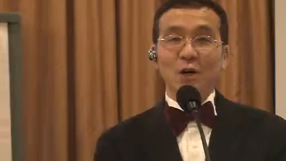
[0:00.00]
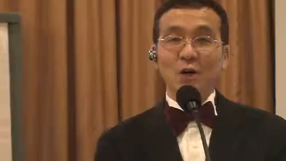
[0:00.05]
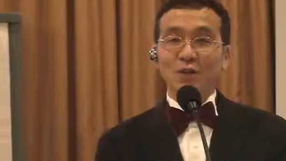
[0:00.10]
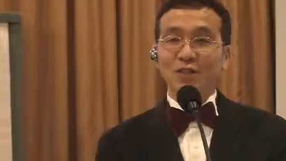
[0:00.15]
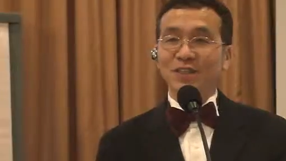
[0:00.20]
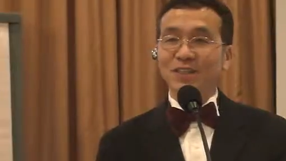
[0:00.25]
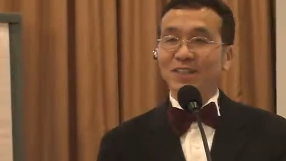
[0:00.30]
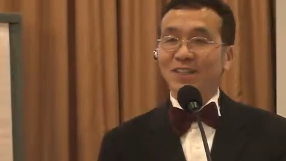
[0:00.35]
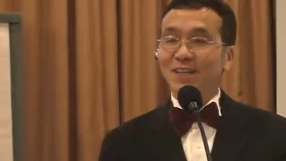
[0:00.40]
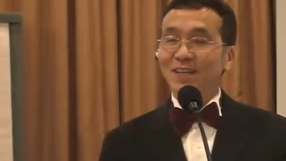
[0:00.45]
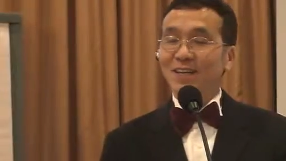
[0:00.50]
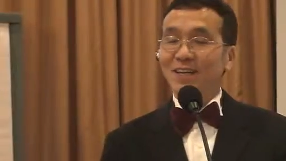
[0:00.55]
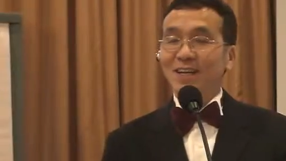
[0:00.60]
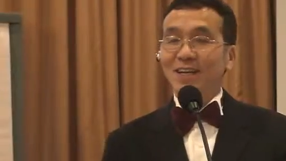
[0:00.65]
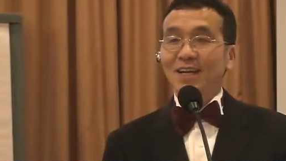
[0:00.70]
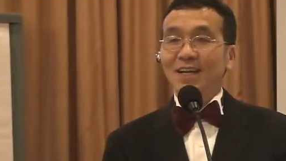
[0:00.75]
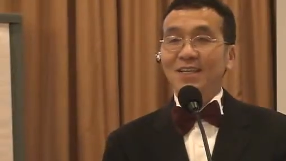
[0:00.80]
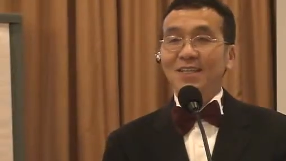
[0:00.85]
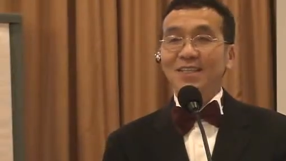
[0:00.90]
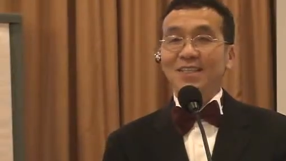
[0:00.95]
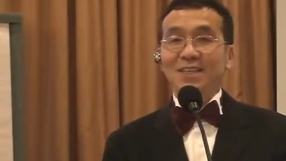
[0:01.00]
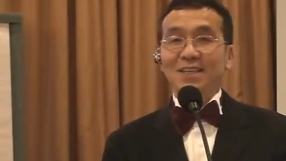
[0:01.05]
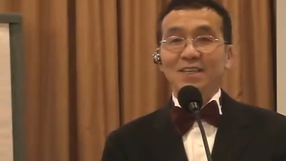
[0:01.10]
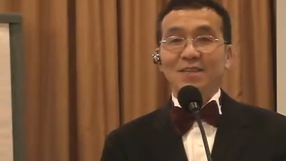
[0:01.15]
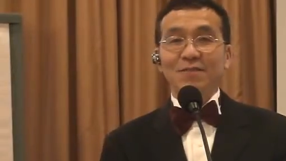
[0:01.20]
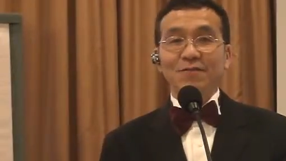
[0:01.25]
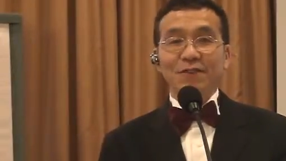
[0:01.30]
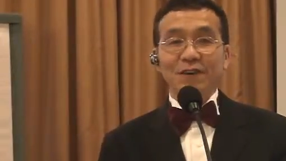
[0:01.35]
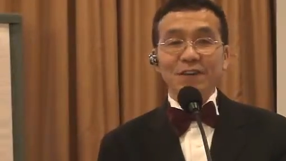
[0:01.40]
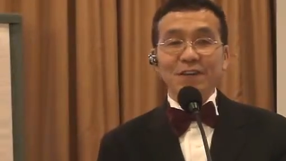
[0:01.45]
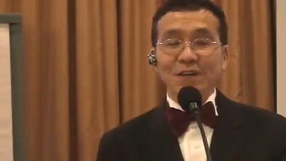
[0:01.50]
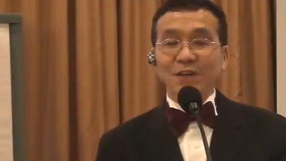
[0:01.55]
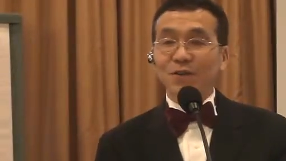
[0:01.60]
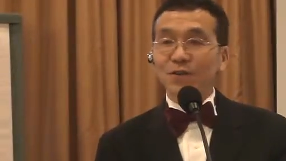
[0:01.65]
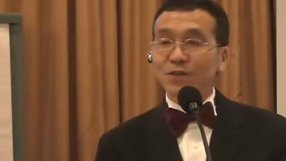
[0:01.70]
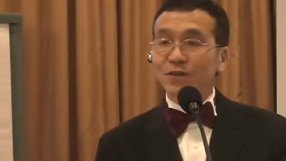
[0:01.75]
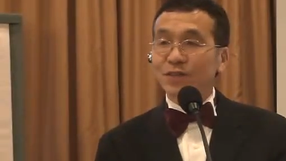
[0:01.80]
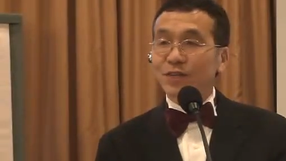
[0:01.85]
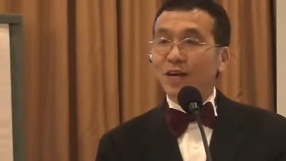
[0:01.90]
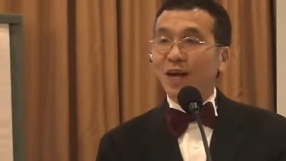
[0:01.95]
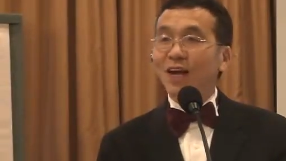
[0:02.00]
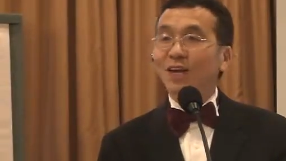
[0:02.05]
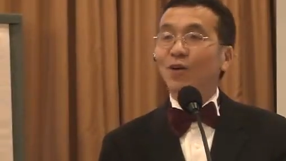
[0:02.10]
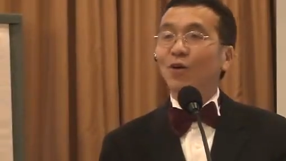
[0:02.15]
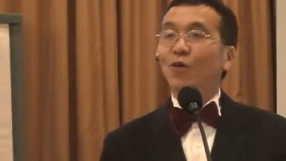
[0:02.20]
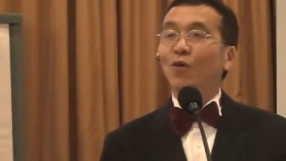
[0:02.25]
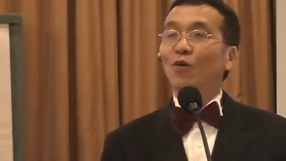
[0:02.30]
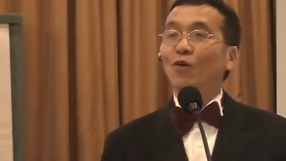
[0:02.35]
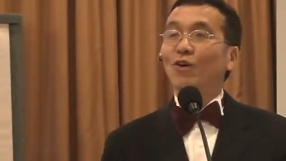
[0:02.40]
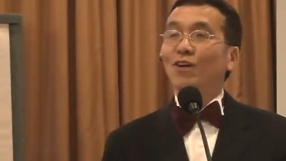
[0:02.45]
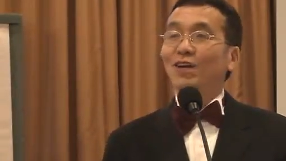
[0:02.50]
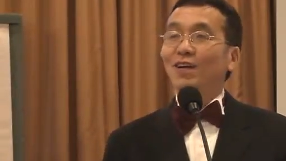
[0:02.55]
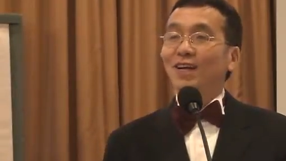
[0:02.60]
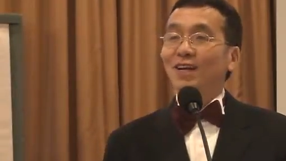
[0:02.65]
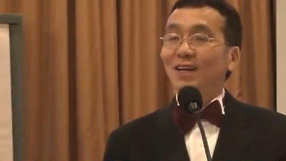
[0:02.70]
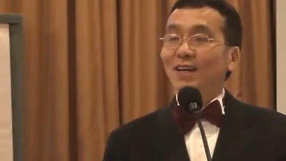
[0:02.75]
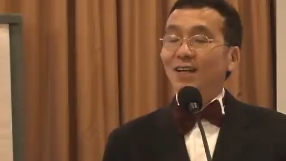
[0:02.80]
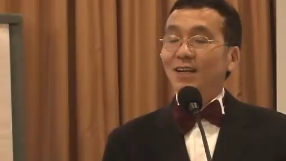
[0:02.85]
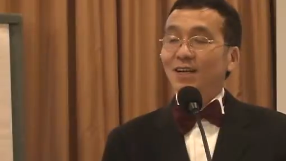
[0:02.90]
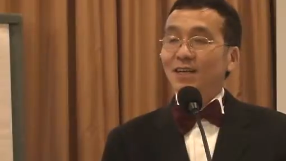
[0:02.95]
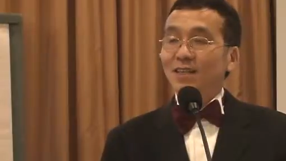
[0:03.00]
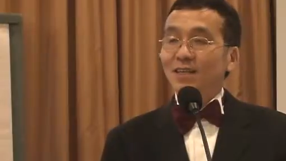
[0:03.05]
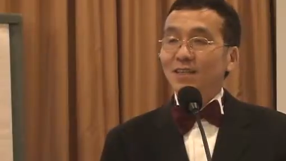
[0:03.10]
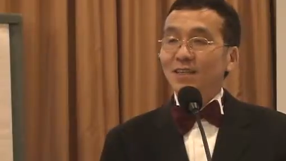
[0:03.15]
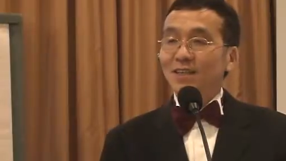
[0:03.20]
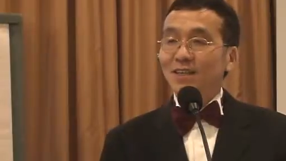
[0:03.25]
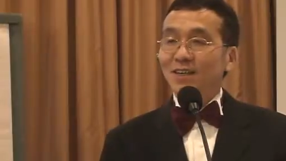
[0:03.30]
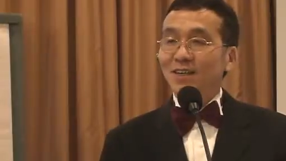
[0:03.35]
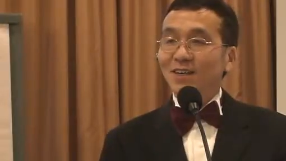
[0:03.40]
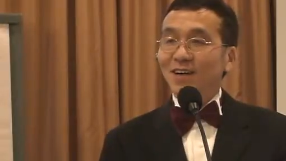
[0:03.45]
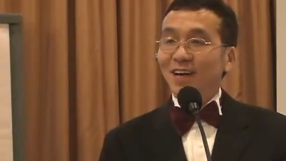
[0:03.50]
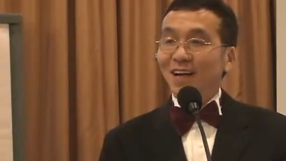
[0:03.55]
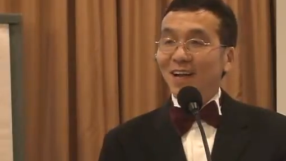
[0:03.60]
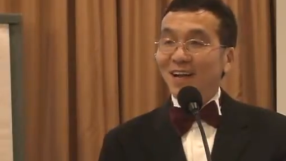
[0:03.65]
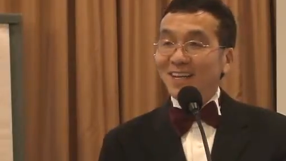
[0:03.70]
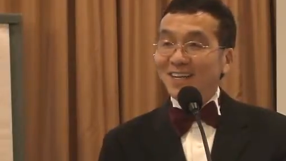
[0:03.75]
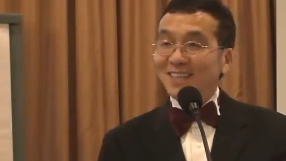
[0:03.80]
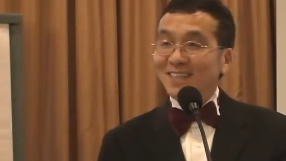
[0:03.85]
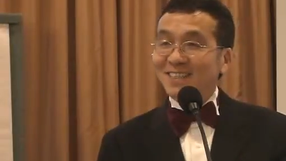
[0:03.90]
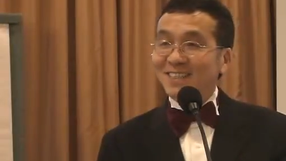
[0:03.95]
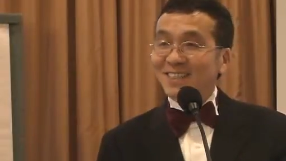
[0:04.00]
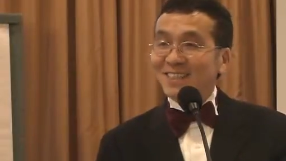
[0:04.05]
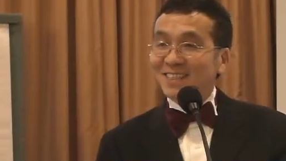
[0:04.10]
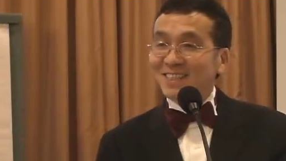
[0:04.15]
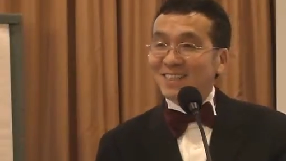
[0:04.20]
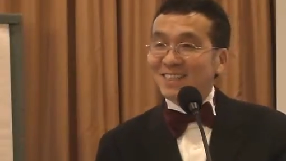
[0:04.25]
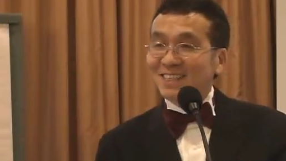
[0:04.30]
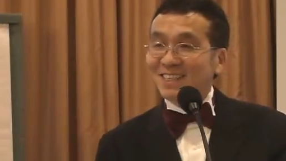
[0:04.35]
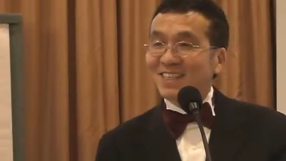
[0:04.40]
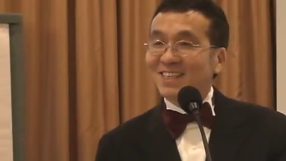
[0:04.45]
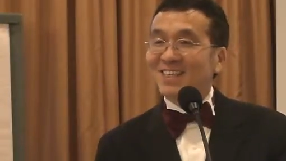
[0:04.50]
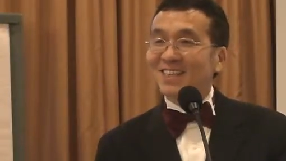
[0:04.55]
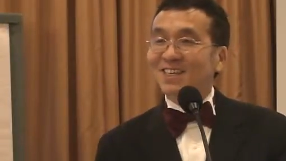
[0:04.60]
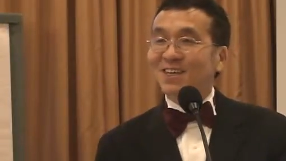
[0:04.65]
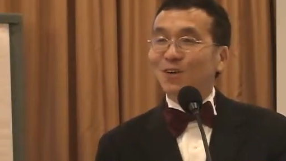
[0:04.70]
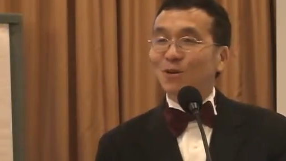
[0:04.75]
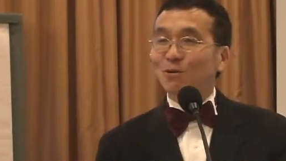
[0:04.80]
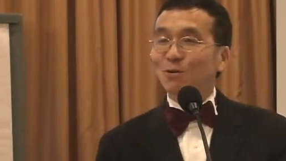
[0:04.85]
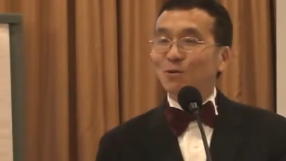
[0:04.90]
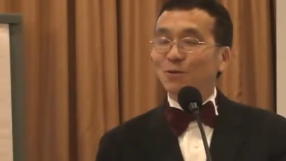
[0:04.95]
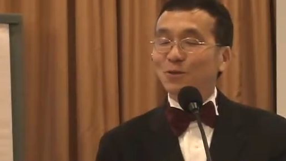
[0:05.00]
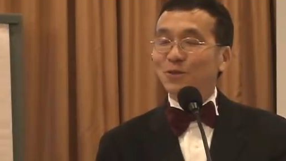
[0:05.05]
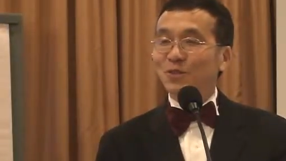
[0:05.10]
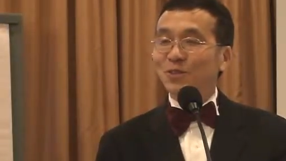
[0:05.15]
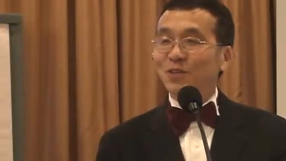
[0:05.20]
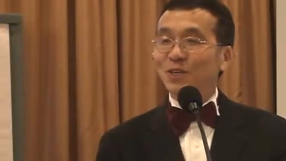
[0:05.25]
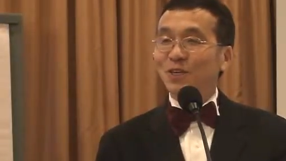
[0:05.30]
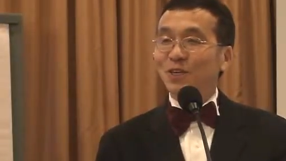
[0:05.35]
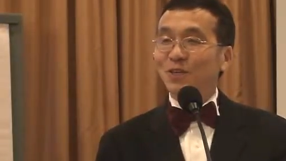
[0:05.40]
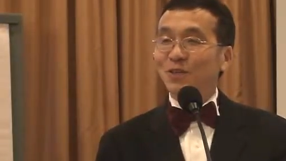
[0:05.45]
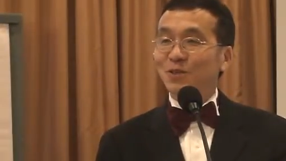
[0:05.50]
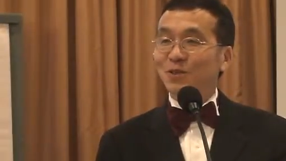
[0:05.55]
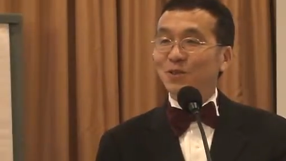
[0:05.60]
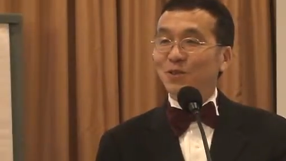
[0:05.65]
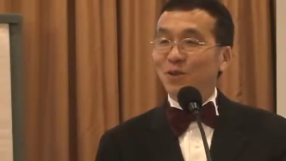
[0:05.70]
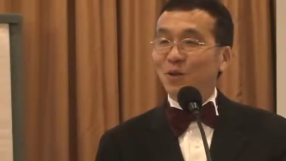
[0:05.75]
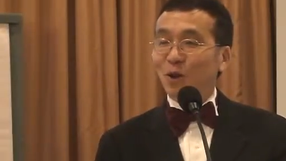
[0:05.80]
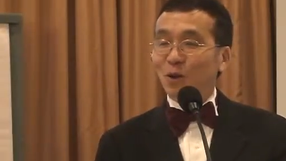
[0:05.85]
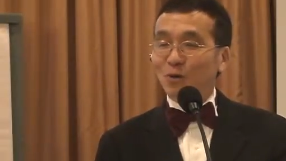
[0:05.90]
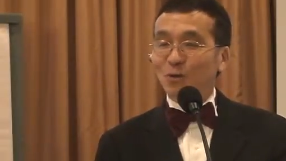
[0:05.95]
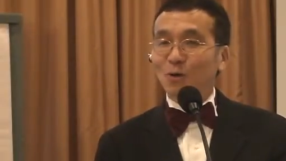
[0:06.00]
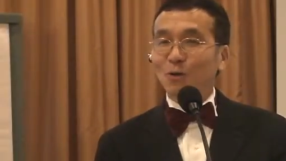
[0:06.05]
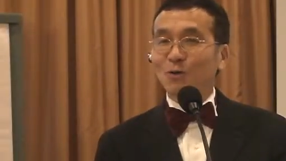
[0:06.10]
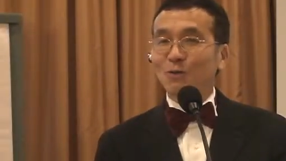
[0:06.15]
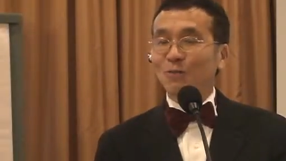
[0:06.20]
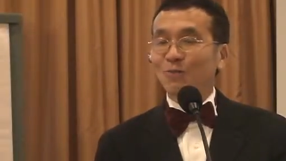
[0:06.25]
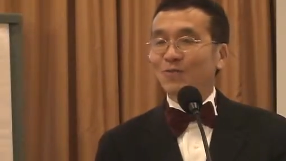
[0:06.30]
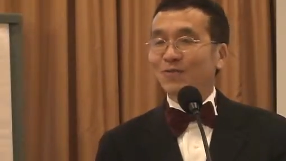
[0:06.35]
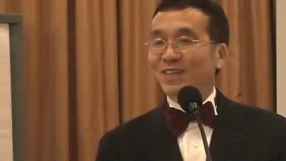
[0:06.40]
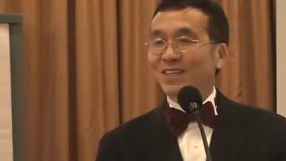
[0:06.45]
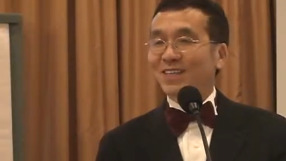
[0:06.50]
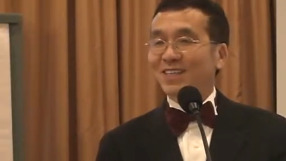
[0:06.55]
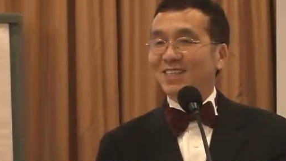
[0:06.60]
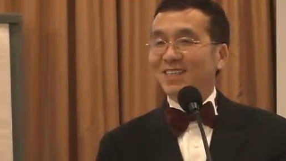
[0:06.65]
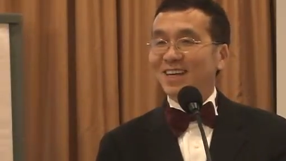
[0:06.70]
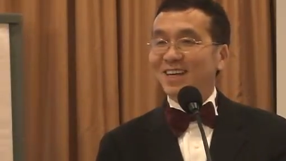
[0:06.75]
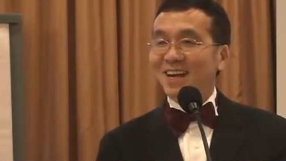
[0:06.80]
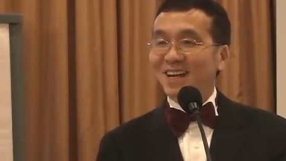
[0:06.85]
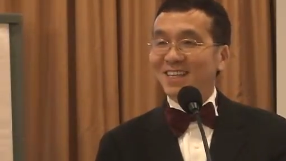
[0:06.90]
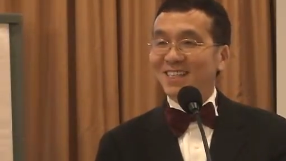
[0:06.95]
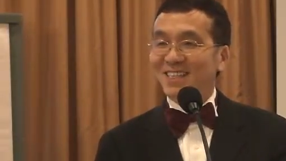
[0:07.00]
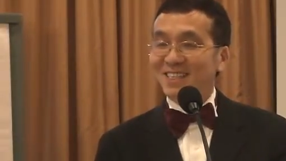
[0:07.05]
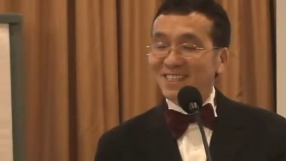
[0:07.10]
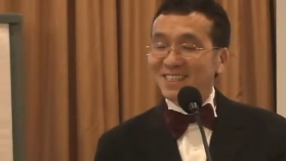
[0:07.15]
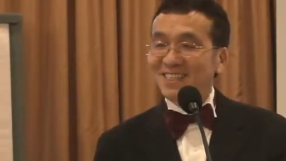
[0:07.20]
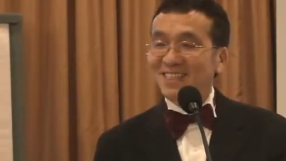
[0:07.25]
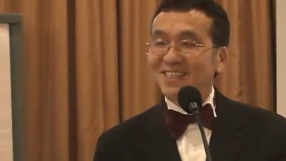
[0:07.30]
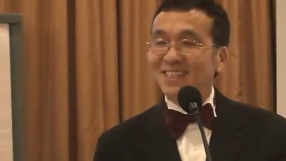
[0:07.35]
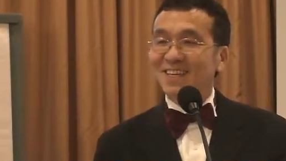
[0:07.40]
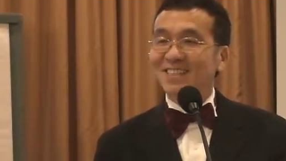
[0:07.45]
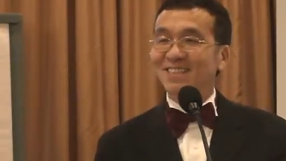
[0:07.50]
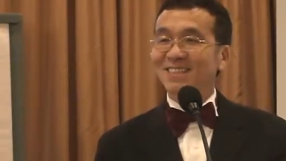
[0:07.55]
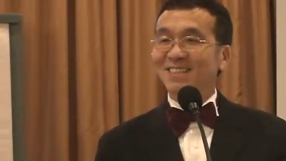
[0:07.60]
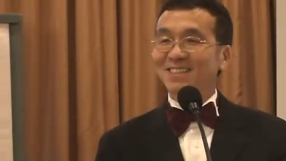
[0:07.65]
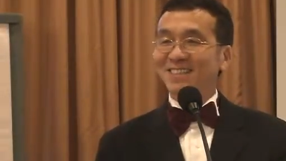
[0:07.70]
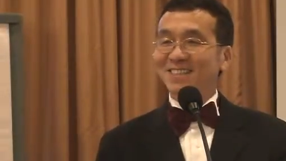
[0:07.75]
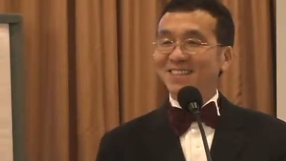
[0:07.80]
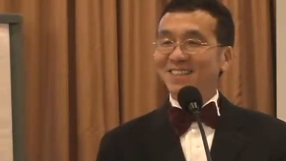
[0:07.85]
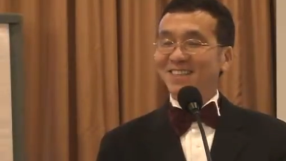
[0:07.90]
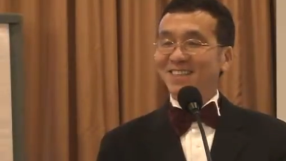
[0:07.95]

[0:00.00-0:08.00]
高兴，今天是非常有幸，还有这个 ACGT 这个公司的老总陈海星先生，